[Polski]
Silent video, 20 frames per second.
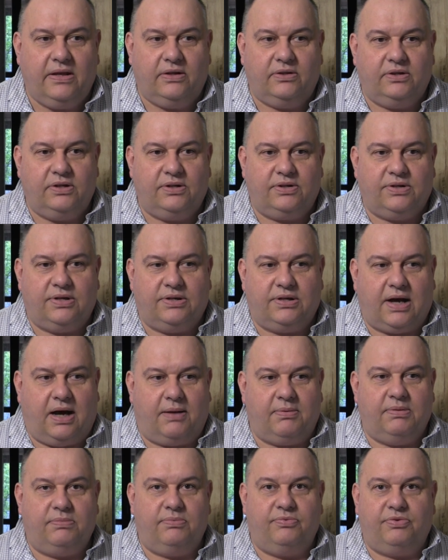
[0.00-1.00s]
No i,
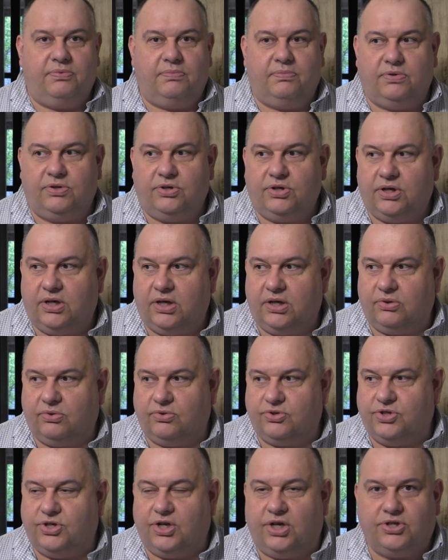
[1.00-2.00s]
a my mówimy, nie
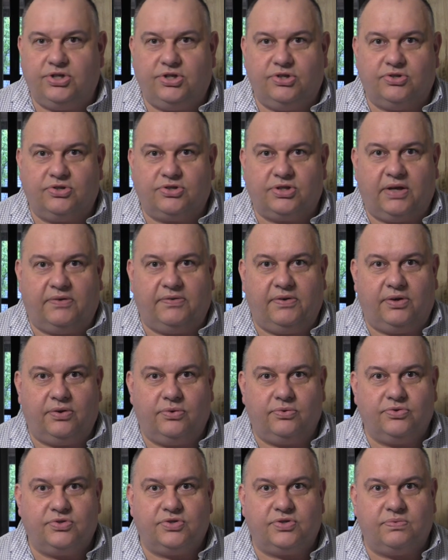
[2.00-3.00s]
no, dzieci
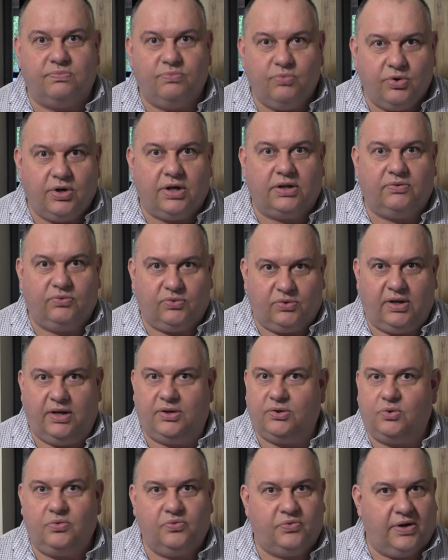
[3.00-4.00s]
zostawiają smugę
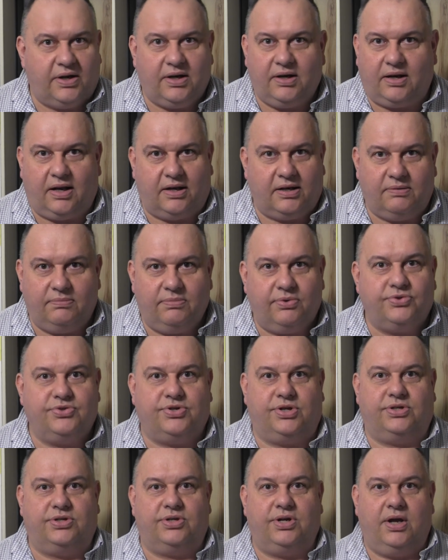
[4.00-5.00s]
dwutlenku węgla, nie
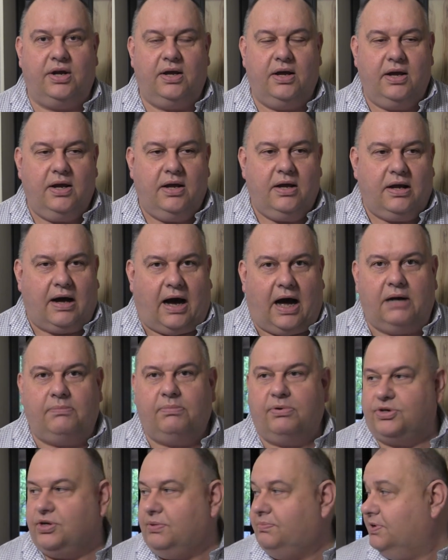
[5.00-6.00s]
możesz.
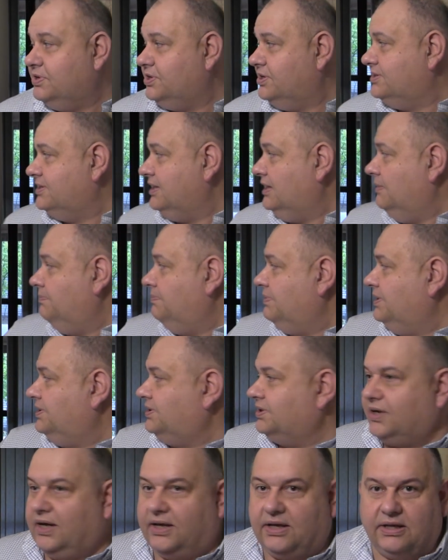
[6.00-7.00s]
Albo się bierze
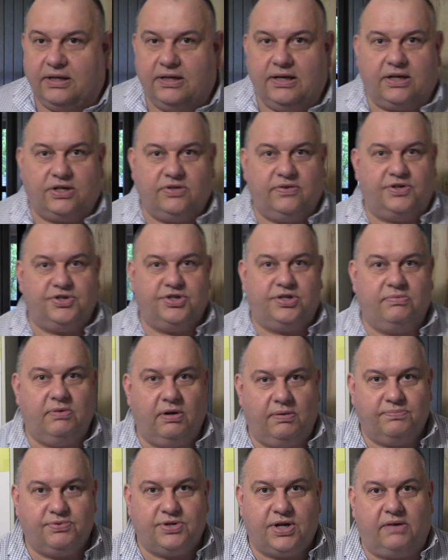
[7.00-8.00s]
celebrytkę i jak szwaczki
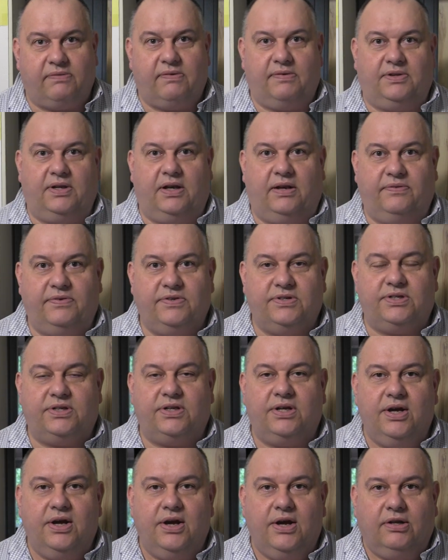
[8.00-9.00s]
mają przerwę w
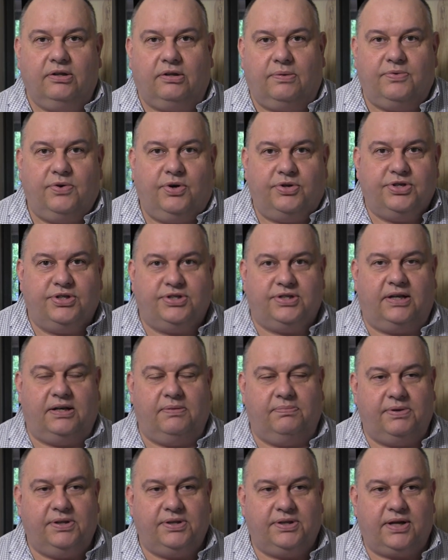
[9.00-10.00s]
telewizji, to wychodzi
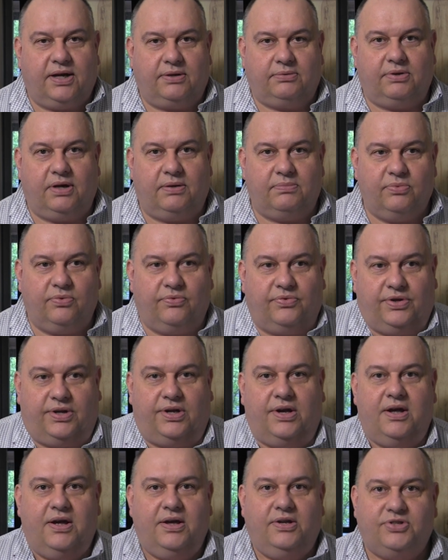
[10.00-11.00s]
celebrytka, która mówi
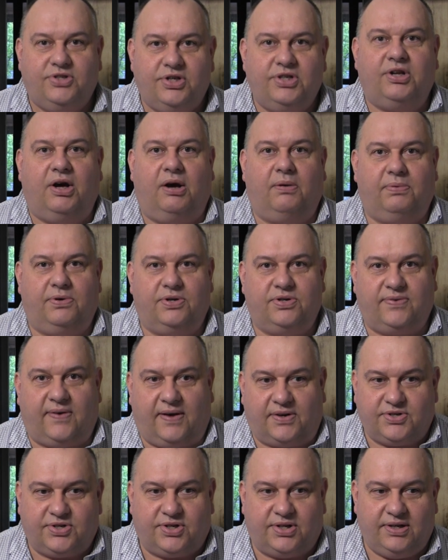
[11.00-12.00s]
Dzień dobry
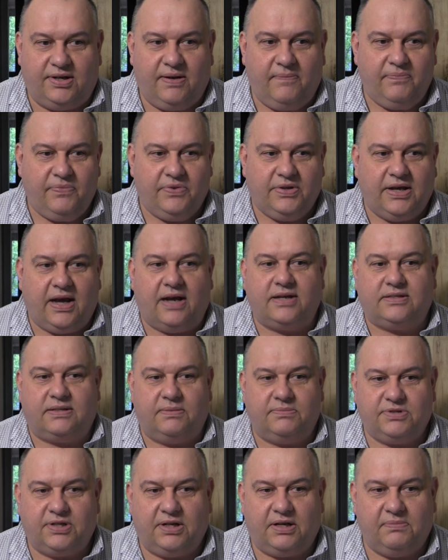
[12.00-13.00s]
szwaczki, ja
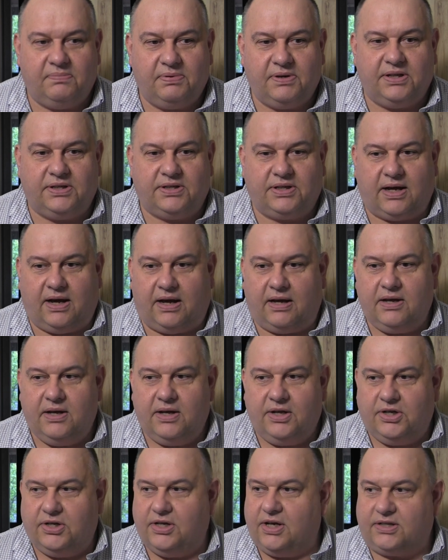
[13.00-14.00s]
jestem celebrytka
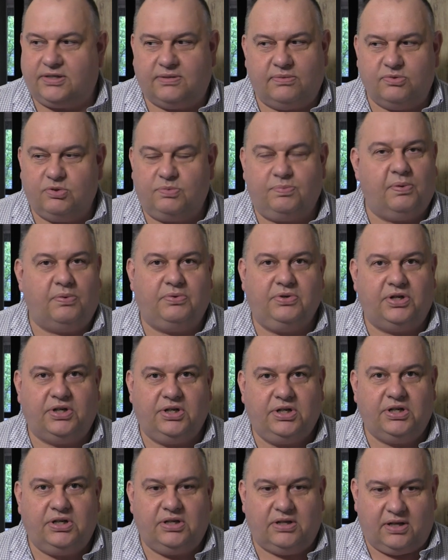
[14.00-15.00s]
i jestem zupełnie
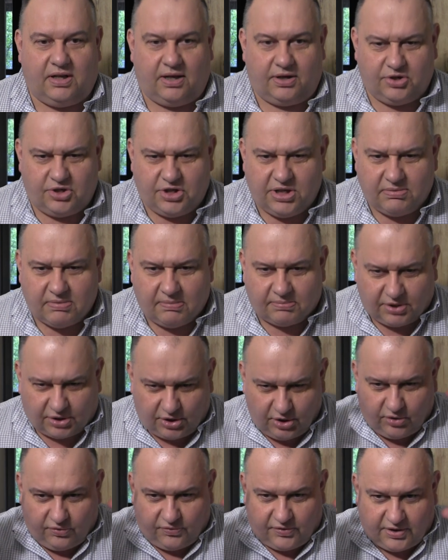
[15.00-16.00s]
inna i nie mam
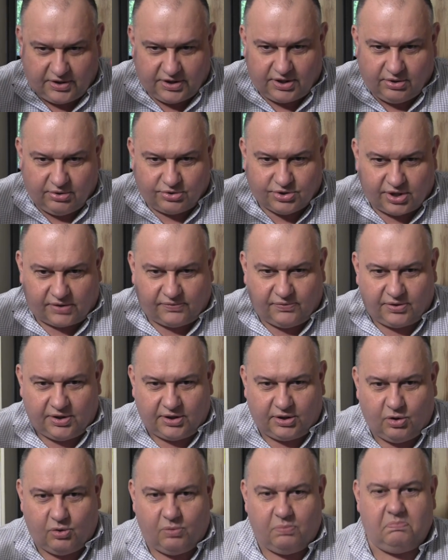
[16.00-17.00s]
takiego wielkiego
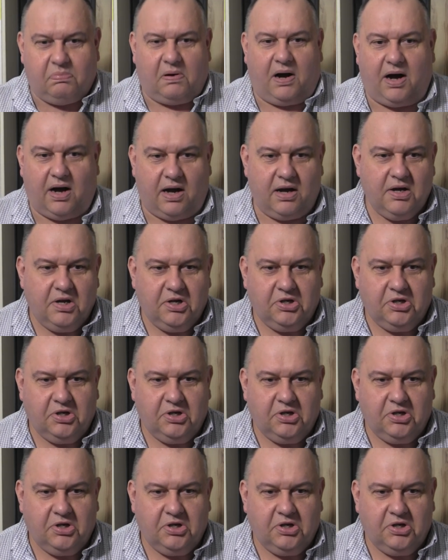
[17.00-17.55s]
czerwonego łba,